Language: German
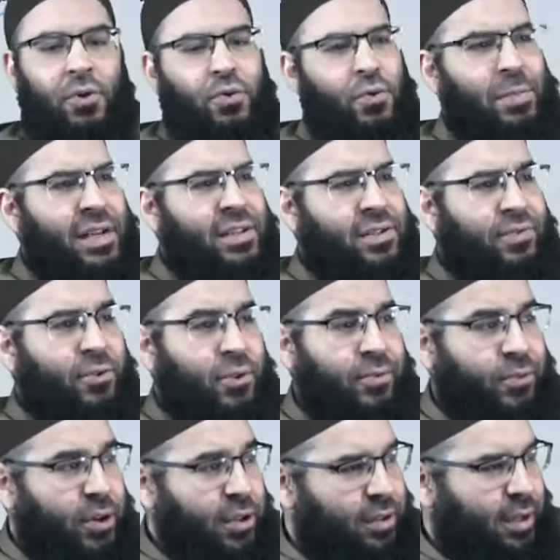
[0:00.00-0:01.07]
Du machst
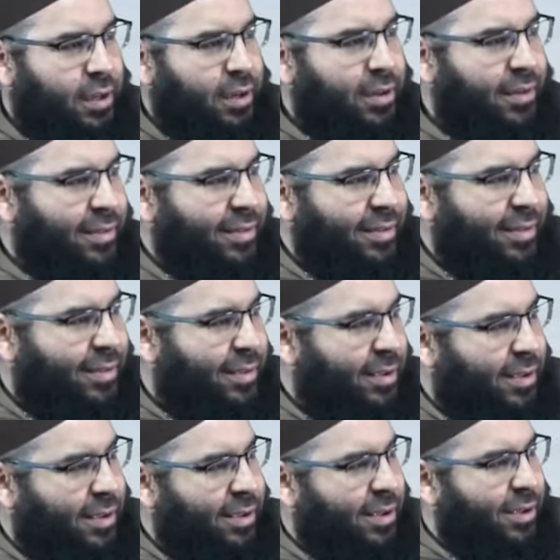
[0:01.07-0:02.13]
Vorträge
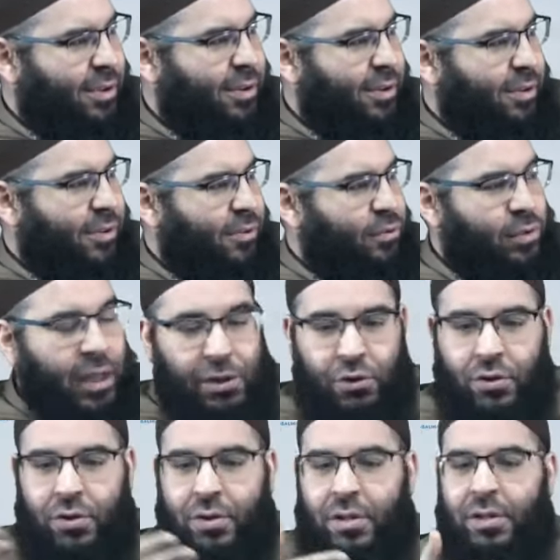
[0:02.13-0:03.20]
und dann
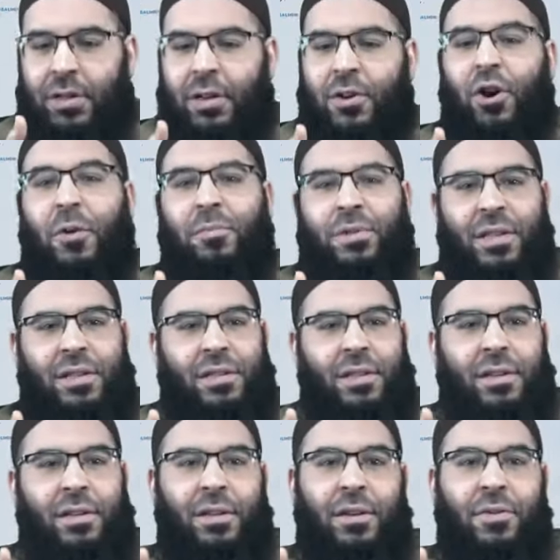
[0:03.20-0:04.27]
äh, kommt
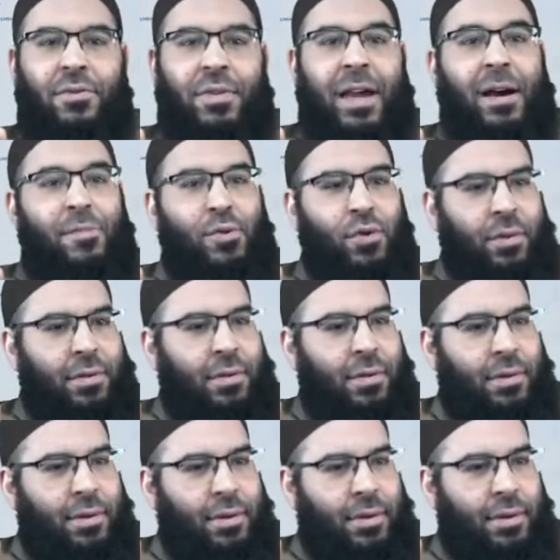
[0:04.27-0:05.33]
diese Werbung.
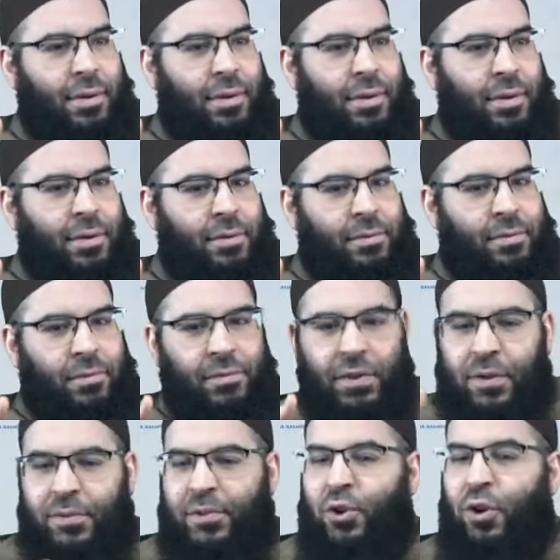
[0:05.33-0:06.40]

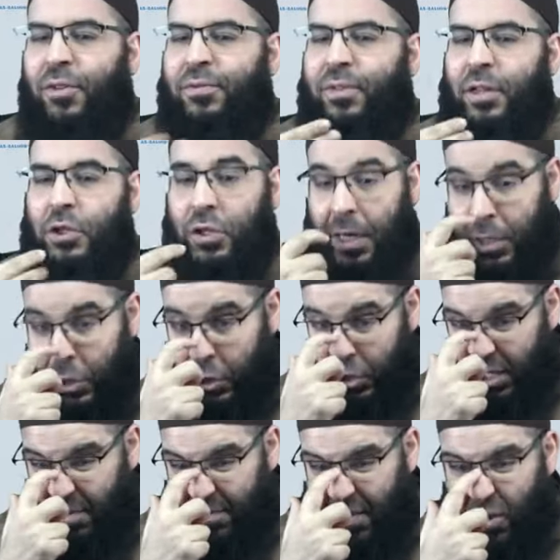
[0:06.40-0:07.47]
Wie oft werde ich
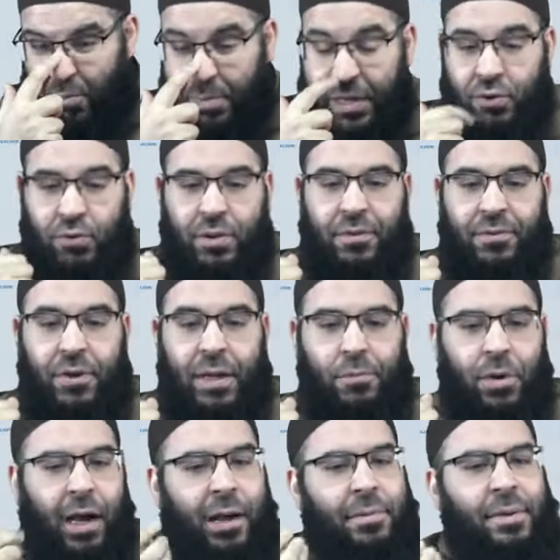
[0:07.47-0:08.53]
angeschrieben, warum machst du die
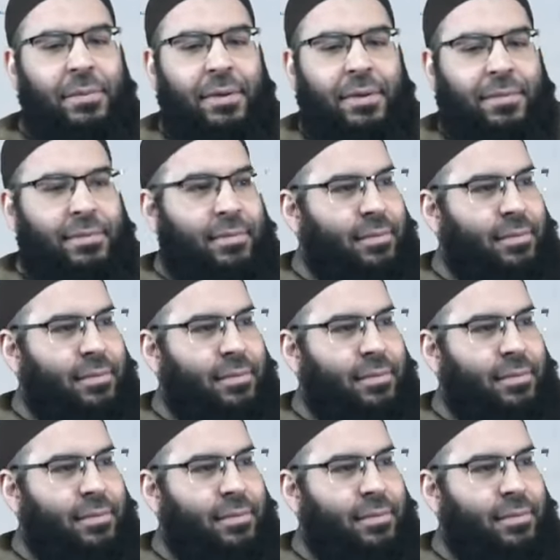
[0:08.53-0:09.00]
Werbung? Habibi.